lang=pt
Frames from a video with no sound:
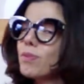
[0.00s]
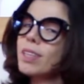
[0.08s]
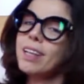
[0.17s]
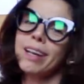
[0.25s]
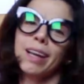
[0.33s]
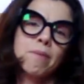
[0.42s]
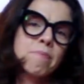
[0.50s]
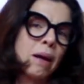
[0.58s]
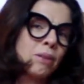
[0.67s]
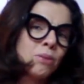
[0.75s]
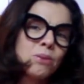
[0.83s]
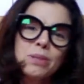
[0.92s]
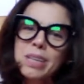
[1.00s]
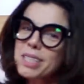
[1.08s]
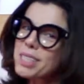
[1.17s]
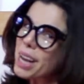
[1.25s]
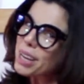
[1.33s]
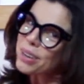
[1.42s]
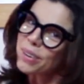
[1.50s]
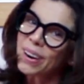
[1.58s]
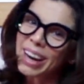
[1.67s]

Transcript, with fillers: que daquele mato não ia sair